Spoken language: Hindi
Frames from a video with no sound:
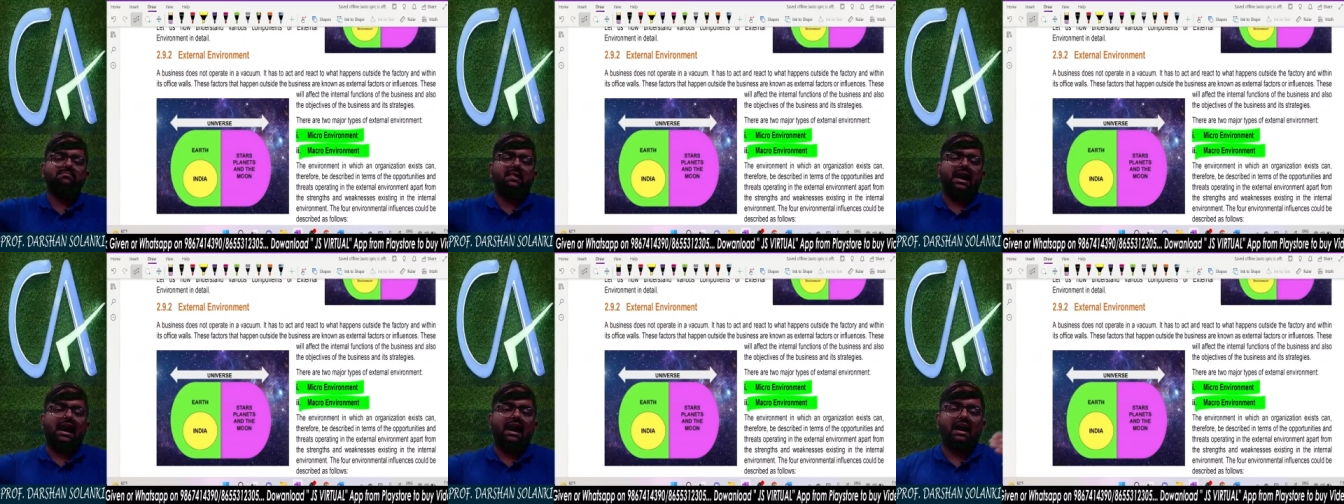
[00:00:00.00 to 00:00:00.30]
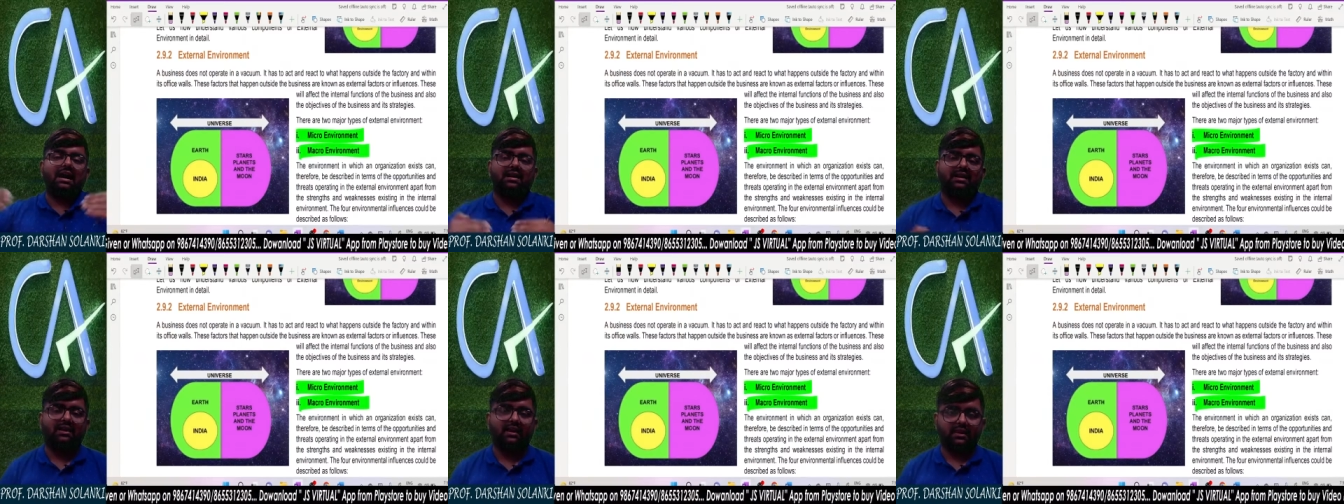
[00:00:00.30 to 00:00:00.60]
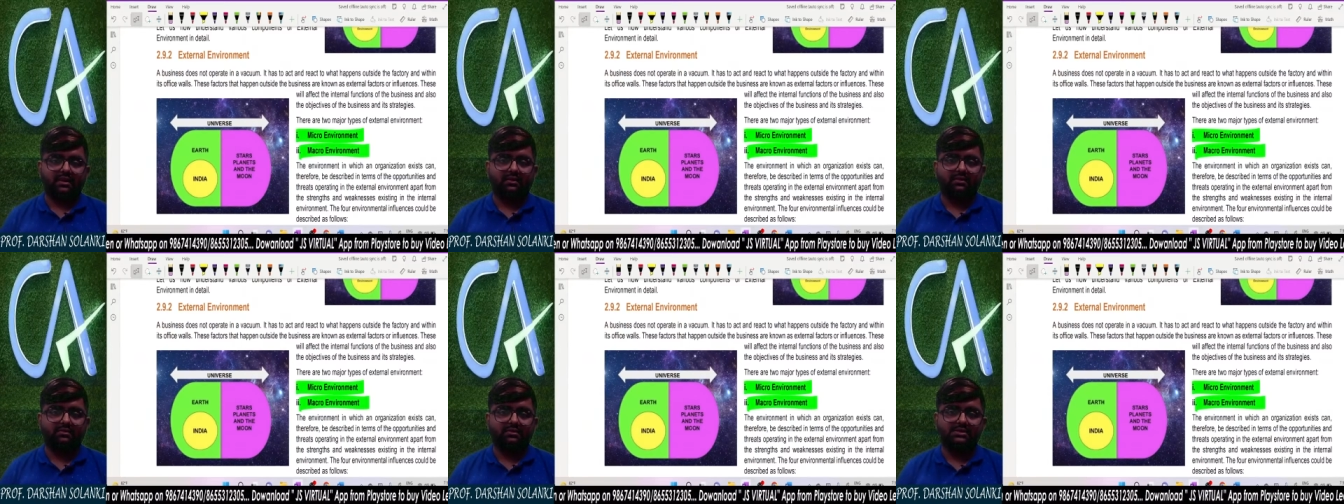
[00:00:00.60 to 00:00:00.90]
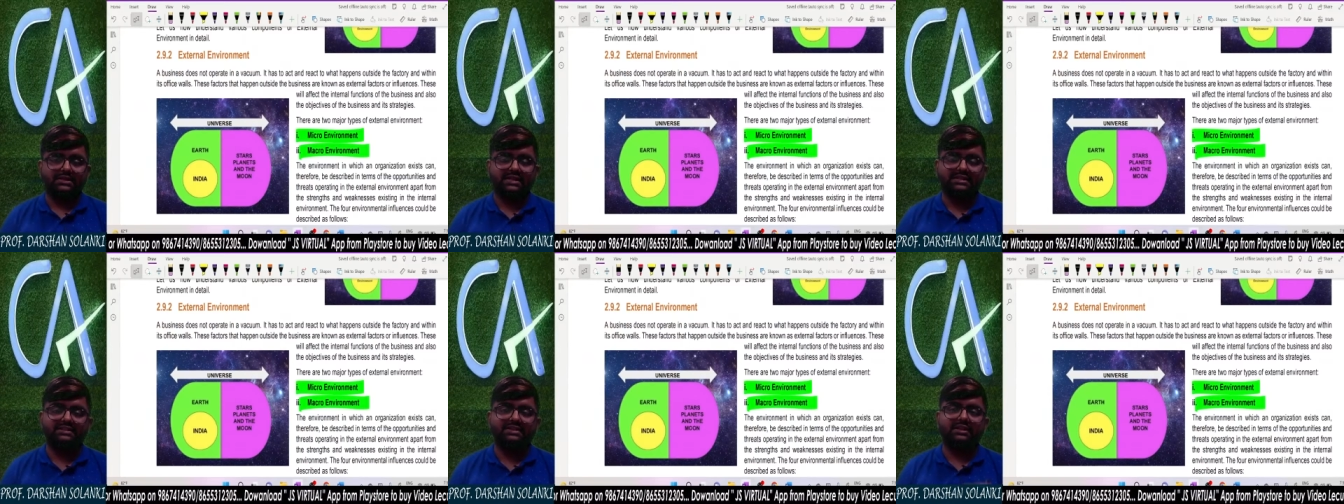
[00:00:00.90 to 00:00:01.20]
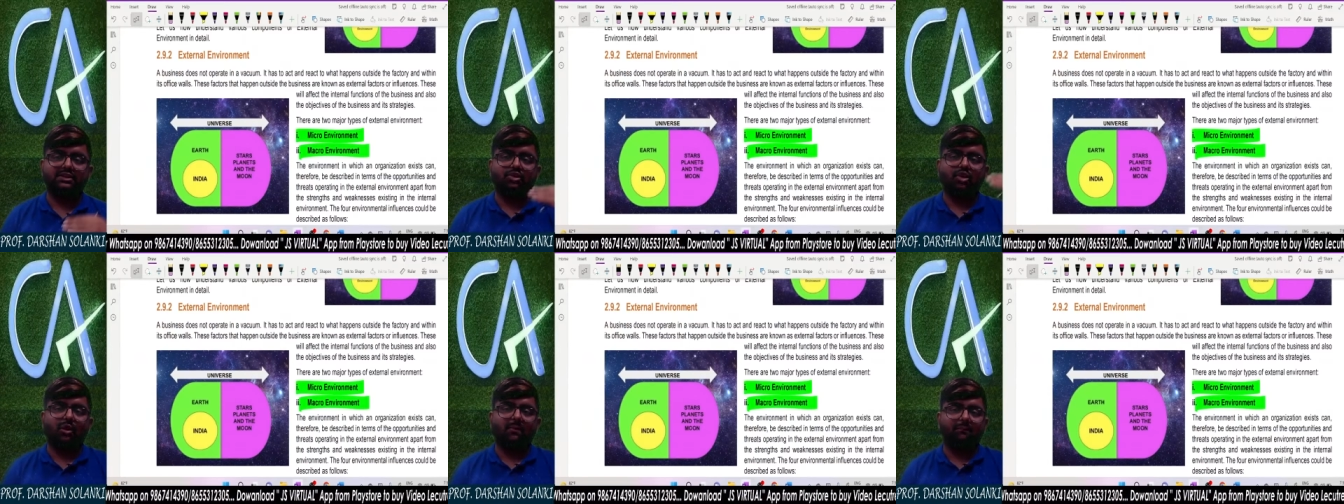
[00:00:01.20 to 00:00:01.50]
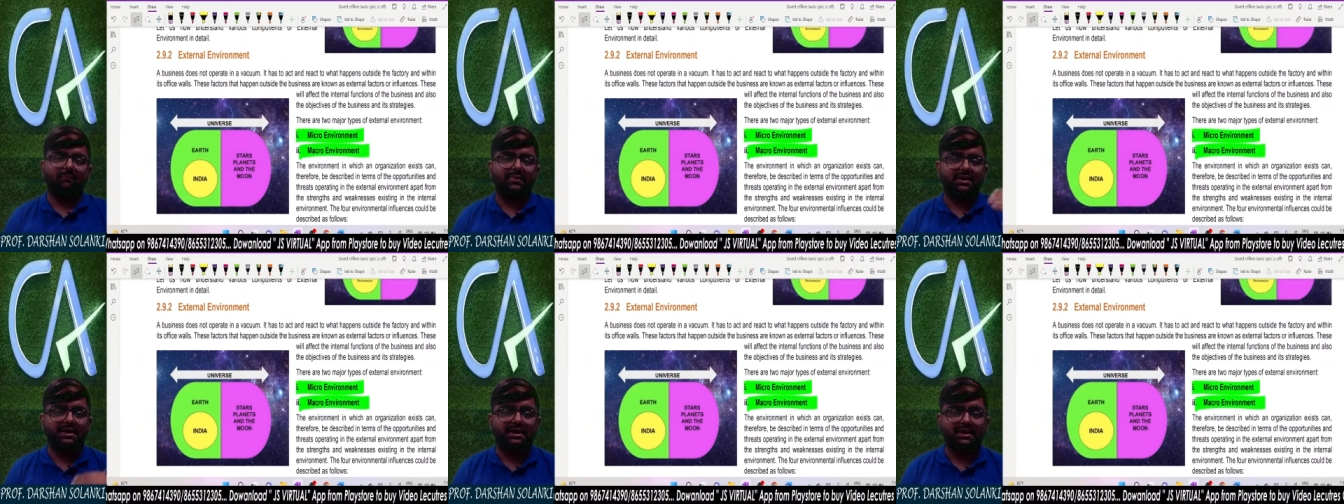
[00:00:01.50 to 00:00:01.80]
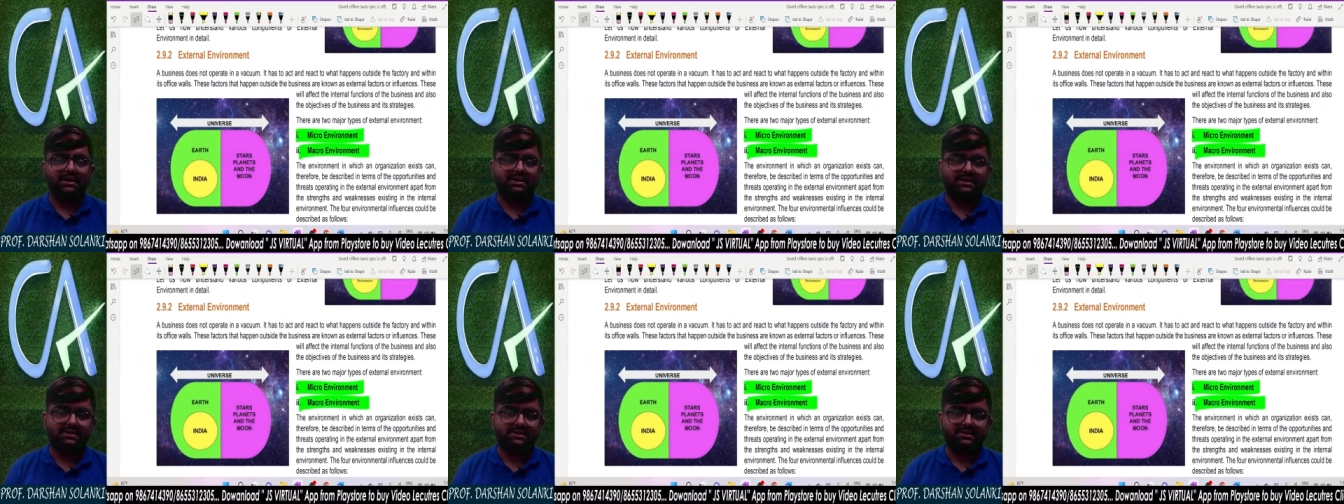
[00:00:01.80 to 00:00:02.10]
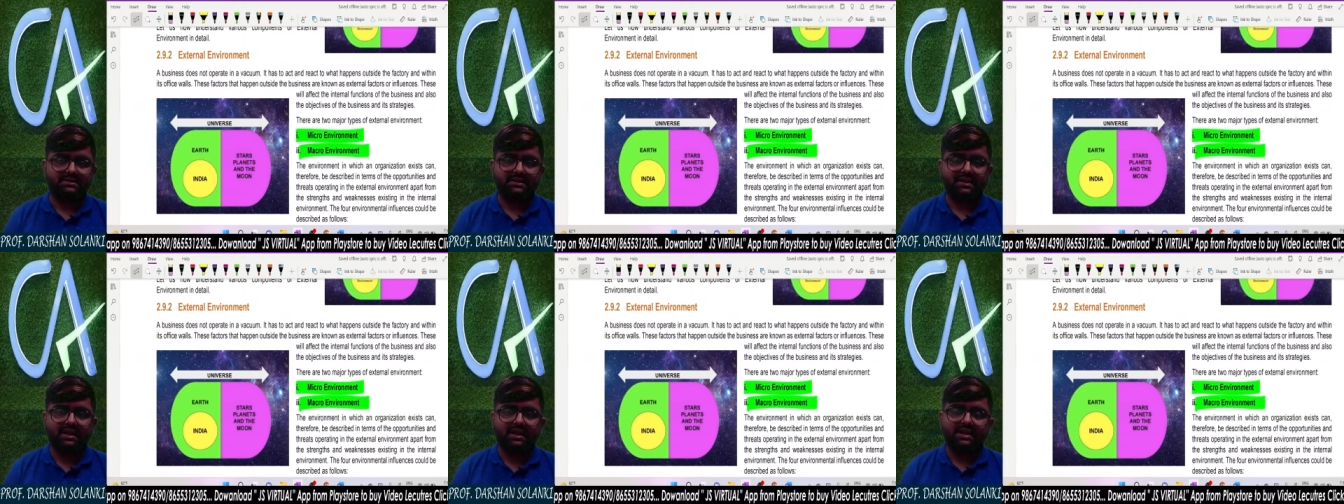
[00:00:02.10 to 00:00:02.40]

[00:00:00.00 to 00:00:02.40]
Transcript: बाहर है जैसे कॉम्पिटिटर्स